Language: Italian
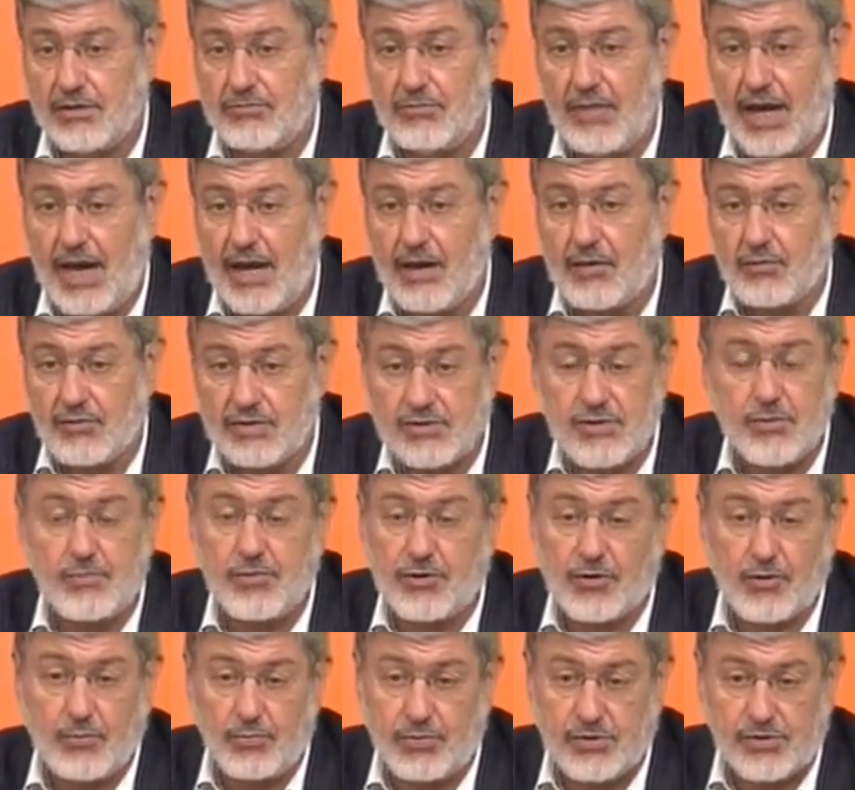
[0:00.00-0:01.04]
ma questo è per
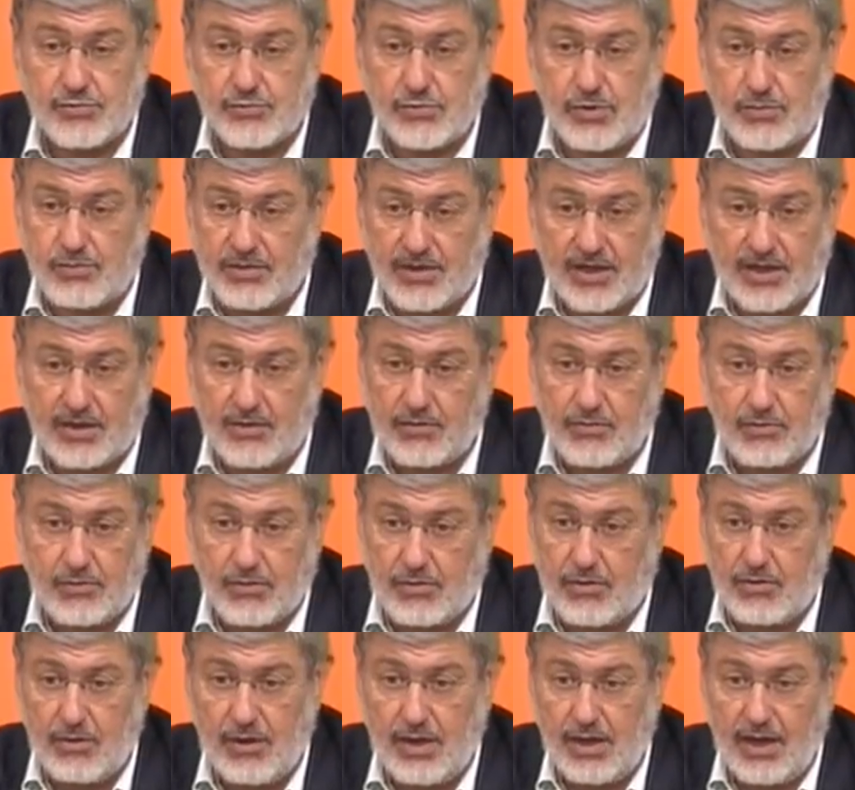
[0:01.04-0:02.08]
colpa sua, perché
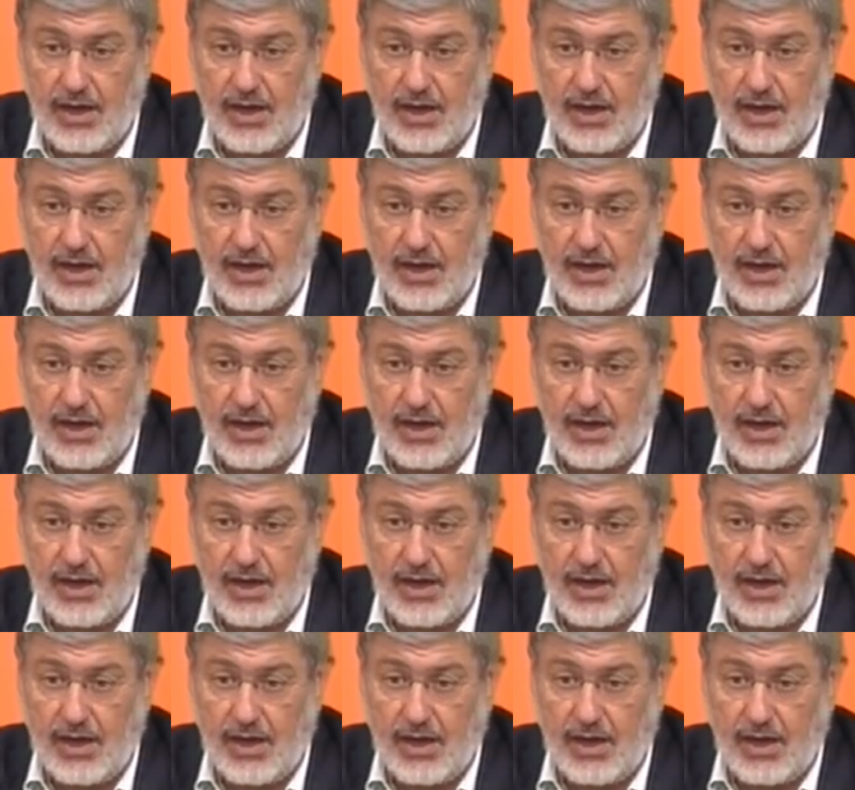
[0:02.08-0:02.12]
loro